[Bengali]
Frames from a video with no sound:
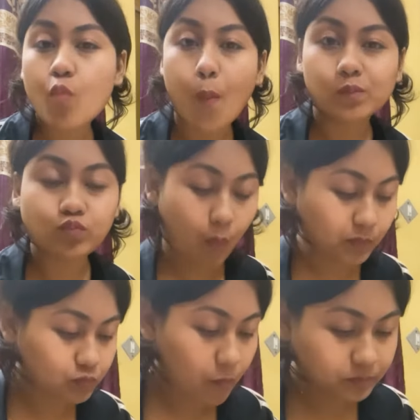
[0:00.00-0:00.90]
আমি বোন
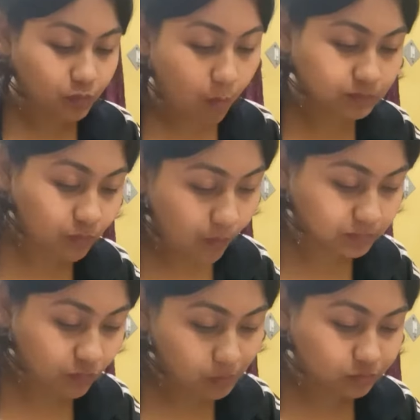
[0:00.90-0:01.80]
আর মাসির সাথে
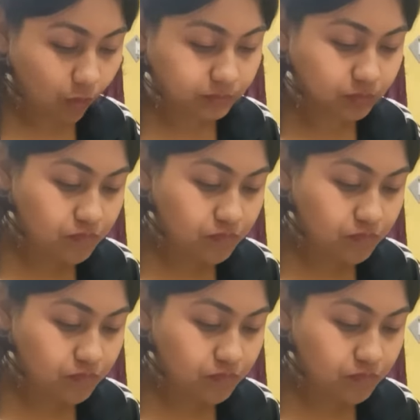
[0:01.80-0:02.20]
গল্প করি